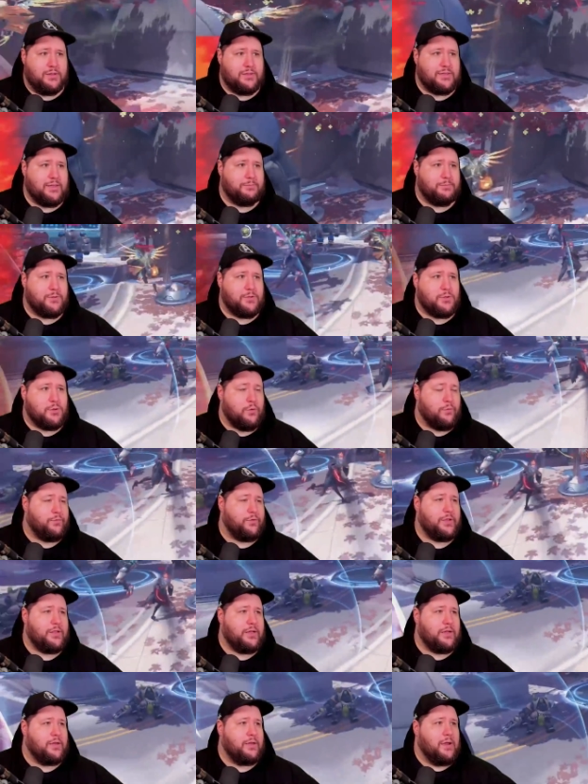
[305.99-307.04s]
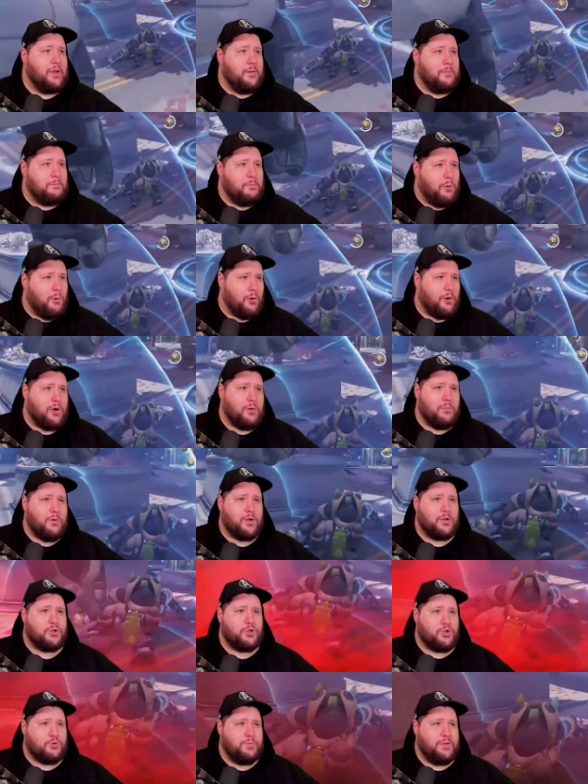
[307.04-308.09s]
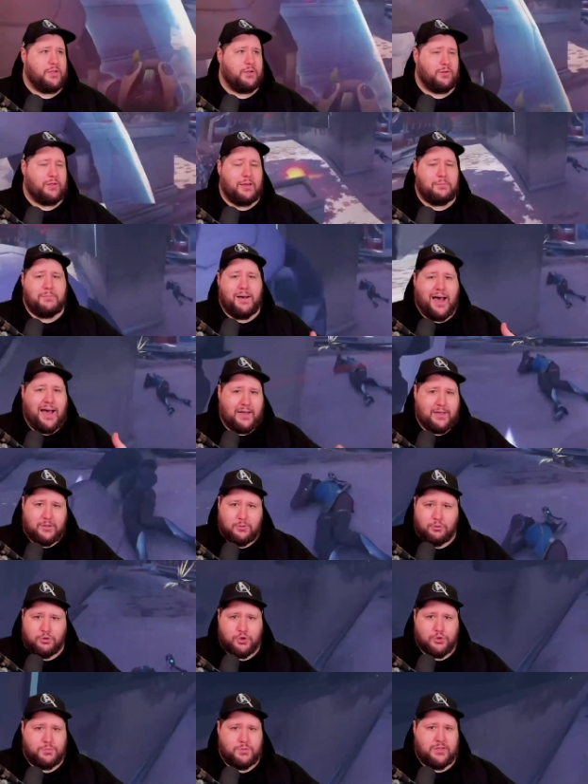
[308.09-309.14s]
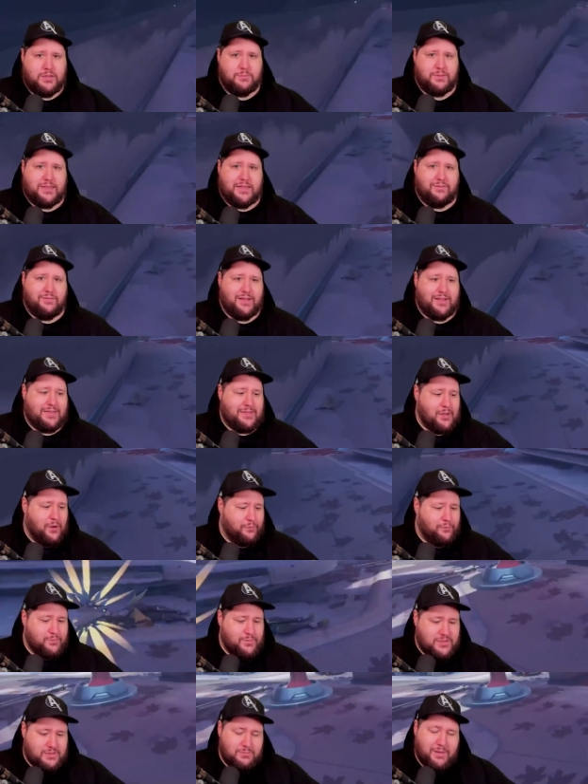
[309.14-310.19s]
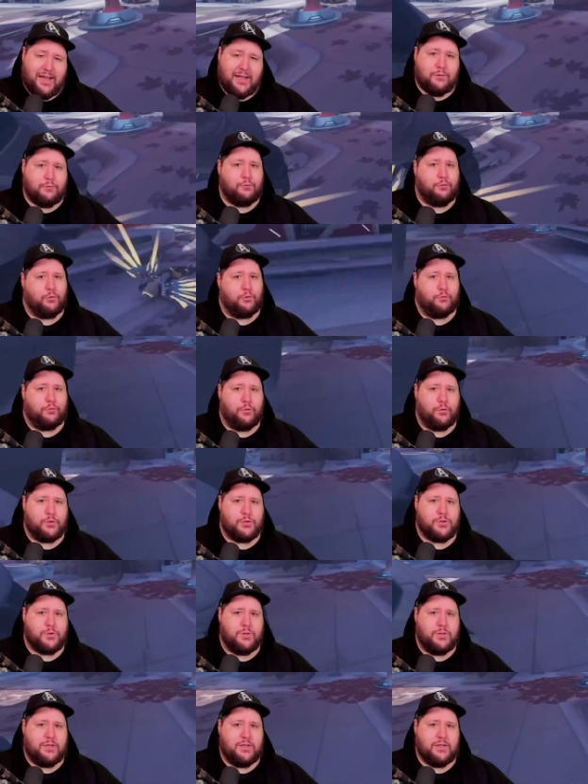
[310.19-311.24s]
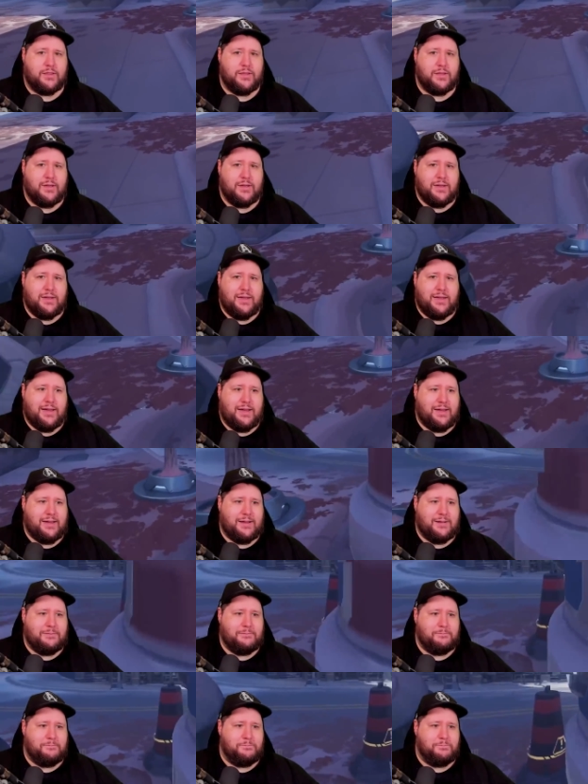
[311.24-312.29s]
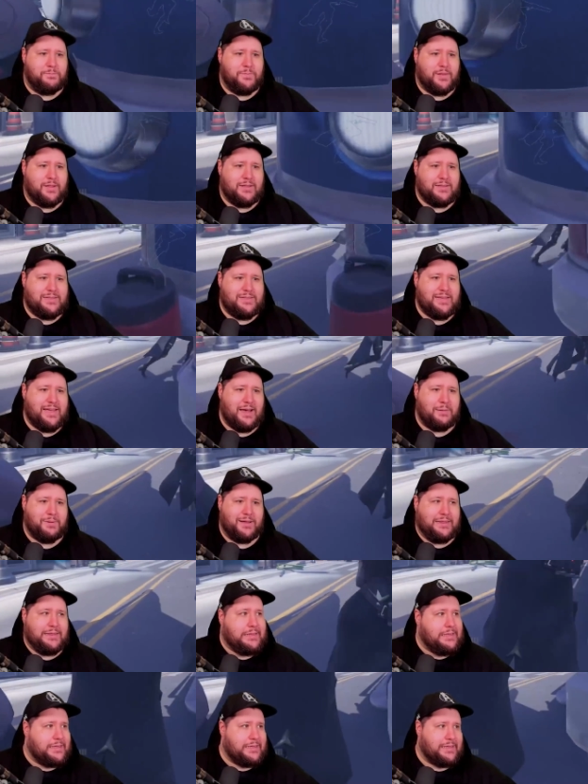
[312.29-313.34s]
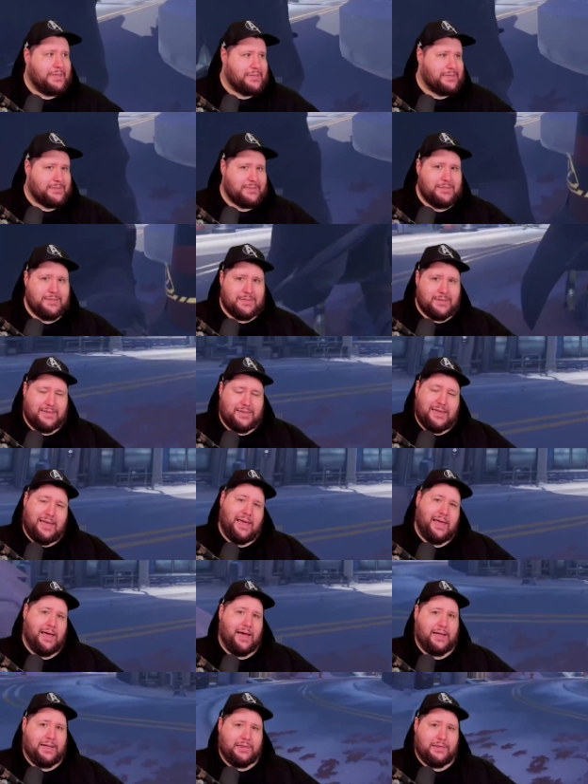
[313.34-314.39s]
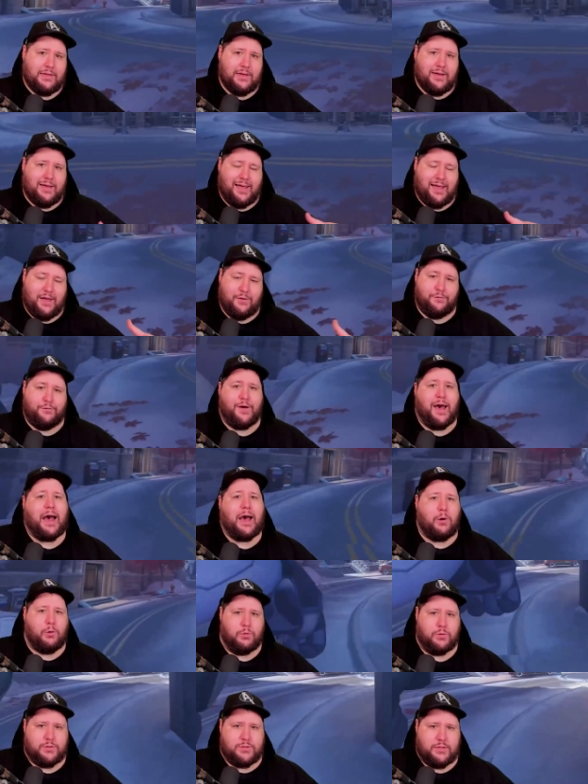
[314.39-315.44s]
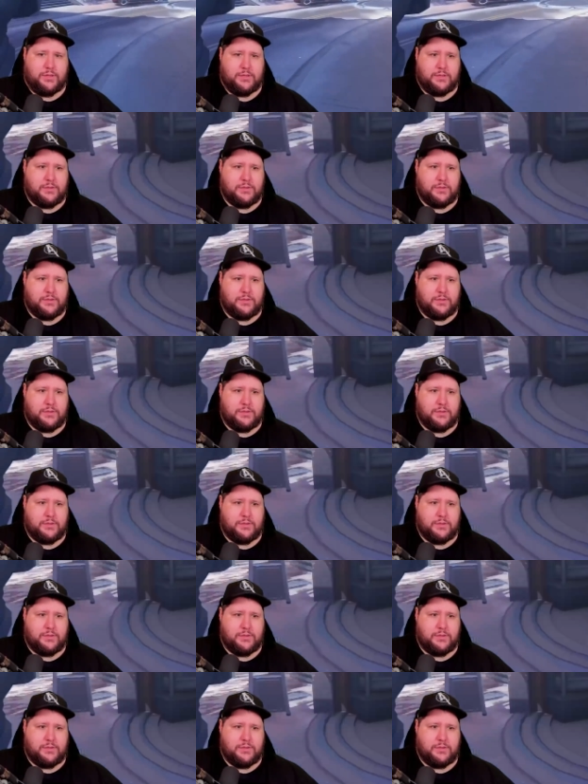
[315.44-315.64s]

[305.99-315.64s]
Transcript: Es gibt so viele Pokémon-Spiele oder Mario-Spiele mittlerweile, die auf dem Smartphone funktionieren, ähm, die aber nicht jetzt diese Kernerfahrung sind,